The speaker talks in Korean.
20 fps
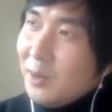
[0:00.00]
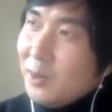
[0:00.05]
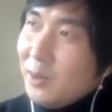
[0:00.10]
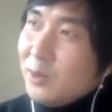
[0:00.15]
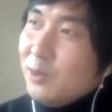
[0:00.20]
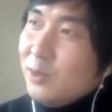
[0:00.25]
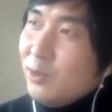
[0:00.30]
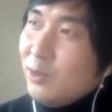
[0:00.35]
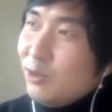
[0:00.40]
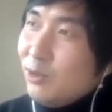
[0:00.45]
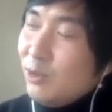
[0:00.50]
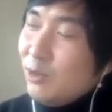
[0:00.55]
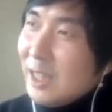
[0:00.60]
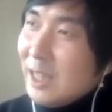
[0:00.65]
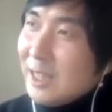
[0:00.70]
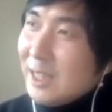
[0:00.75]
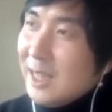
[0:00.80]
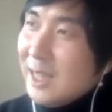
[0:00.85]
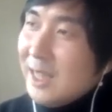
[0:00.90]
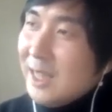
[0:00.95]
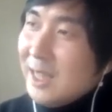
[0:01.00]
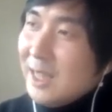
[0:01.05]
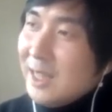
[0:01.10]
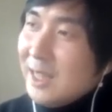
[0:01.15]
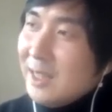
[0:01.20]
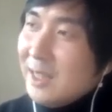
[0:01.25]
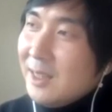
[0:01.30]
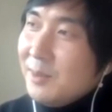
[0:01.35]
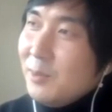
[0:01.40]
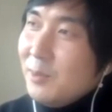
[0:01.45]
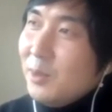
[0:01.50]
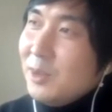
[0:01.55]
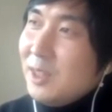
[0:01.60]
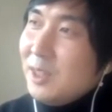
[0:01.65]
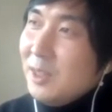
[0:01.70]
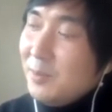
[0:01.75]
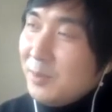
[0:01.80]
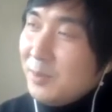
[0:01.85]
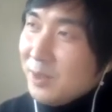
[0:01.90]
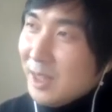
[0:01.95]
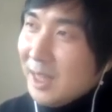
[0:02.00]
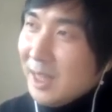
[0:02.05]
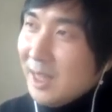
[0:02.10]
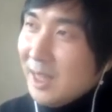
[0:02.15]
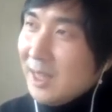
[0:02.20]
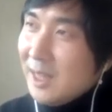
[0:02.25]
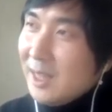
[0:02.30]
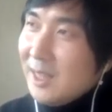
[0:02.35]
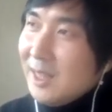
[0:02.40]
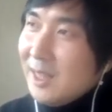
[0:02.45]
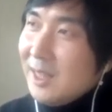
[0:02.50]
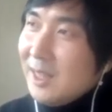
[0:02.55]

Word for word: 혹은 우울하다. 뭐 슬프다.